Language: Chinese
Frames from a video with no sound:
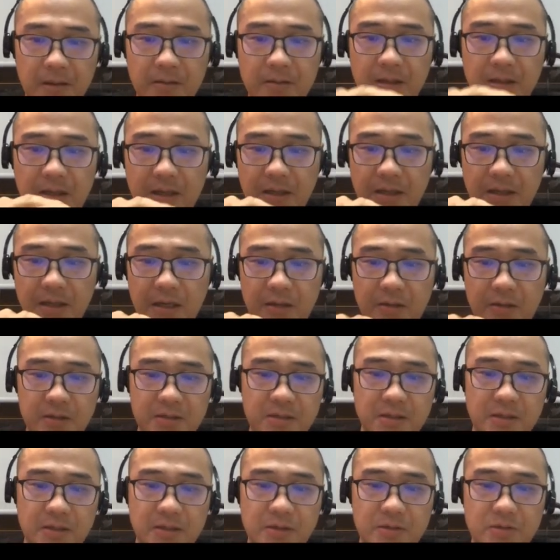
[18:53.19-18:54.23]
大家能看到的
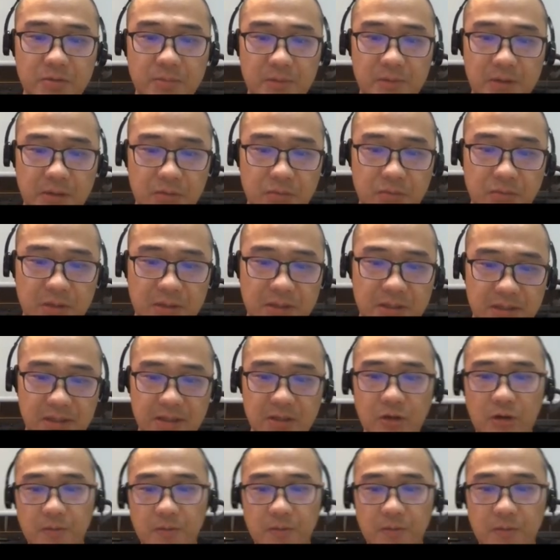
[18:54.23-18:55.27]
这个 consume 的，如果你在
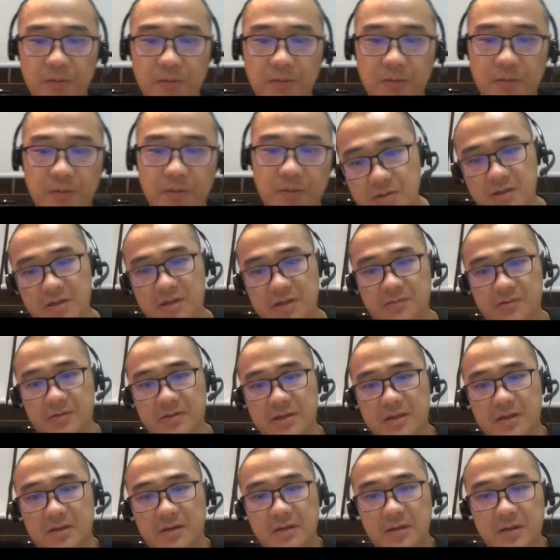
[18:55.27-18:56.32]
topic 很少的情况
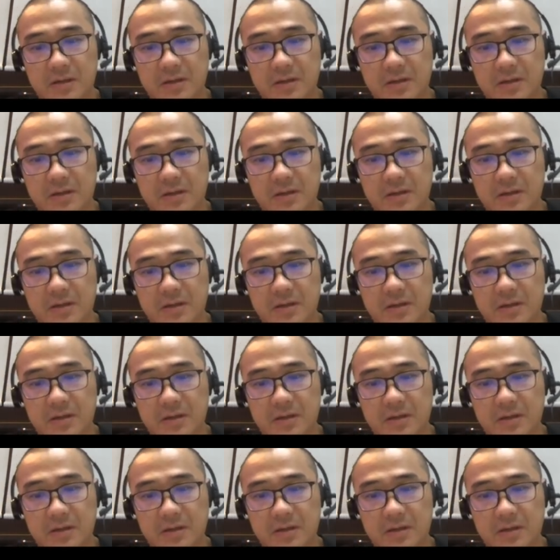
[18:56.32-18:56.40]
下，